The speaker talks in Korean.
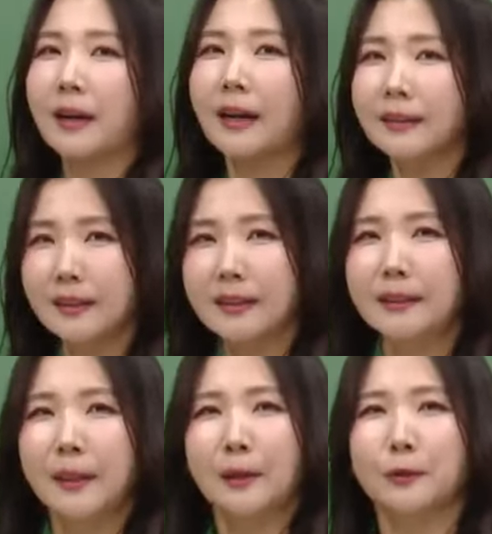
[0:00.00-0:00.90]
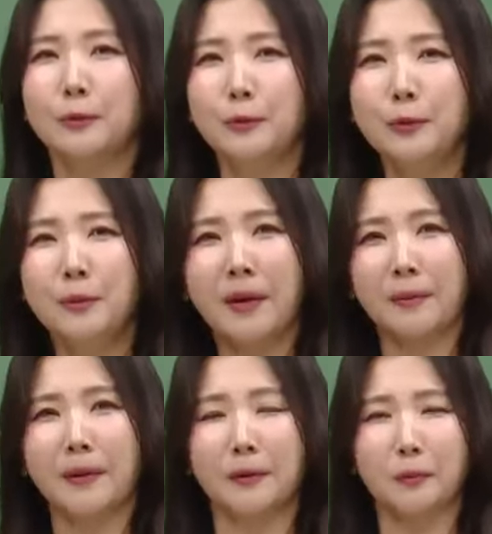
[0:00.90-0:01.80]
칸트, 누구,
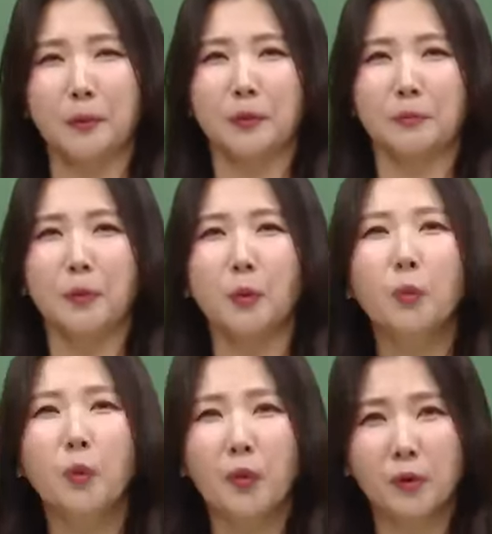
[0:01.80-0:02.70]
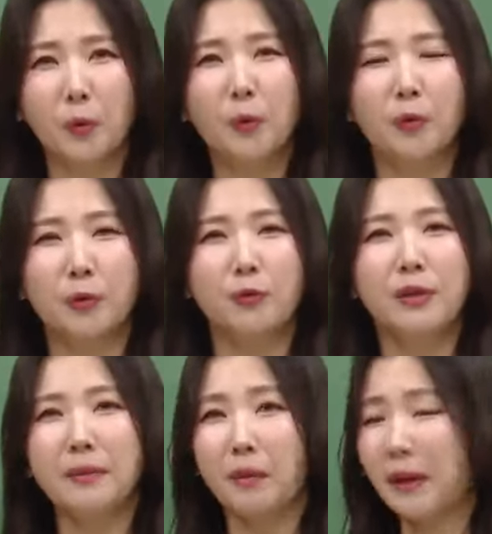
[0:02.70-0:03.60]
막뭐 뭐 도덕, 론,
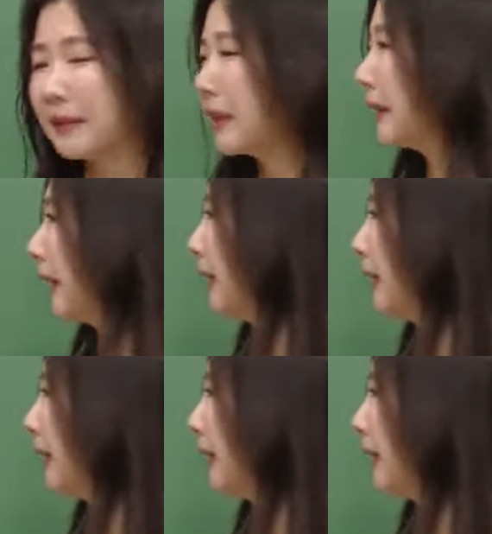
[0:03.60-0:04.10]
윤리 막 많잖아.